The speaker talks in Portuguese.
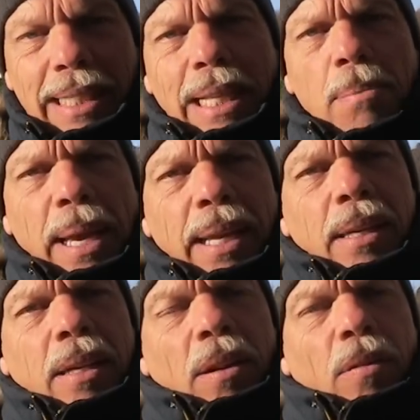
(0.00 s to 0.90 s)
também
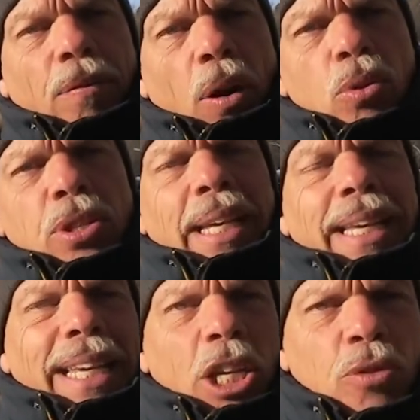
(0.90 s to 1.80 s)
vão se
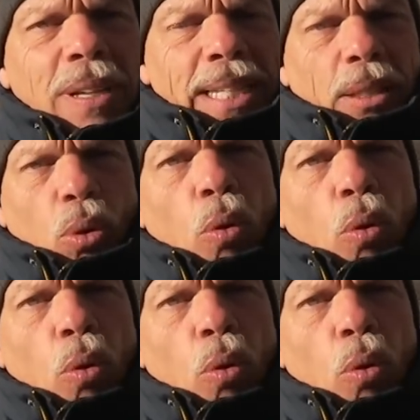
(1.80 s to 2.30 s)
esvaziando.